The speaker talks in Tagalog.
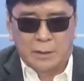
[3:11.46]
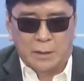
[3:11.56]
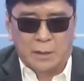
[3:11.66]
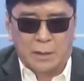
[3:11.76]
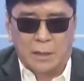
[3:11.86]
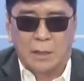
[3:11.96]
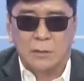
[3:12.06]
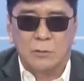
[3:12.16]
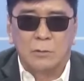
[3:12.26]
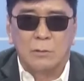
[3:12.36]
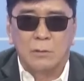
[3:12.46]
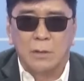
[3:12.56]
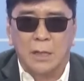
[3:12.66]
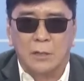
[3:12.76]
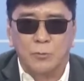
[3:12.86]
uh, Tool
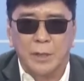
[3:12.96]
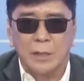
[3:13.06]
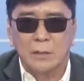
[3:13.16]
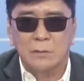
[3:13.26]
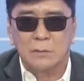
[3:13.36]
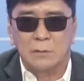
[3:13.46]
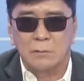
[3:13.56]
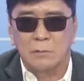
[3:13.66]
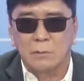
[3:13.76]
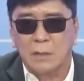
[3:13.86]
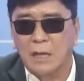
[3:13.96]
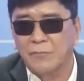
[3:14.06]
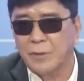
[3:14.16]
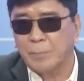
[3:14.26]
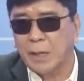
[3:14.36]
Erwin, si Tool
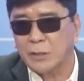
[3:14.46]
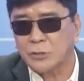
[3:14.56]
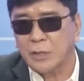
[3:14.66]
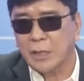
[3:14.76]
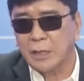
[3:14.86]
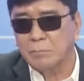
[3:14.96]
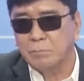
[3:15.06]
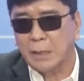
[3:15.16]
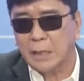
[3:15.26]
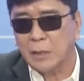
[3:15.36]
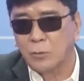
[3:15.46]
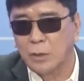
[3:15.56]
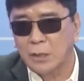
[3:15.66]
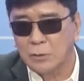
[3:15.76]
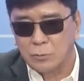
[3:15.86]
Rafi para sa akin, pareho
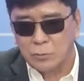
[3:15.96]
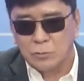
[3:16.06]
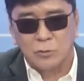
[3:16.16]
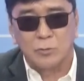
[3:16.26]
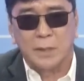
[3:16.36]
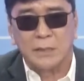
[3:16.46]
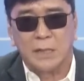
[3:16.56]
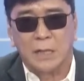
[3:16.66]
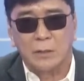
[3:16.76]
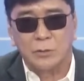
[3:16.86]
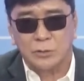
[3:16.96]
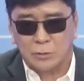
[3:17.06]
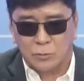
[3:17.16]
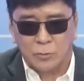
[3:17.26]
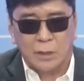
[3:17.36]
lang yung dugong dumadaloy sa
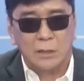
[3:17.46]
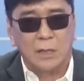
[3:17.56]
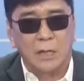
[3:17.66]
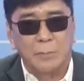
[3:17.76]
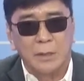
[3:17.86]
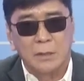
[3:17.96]
ugat namin.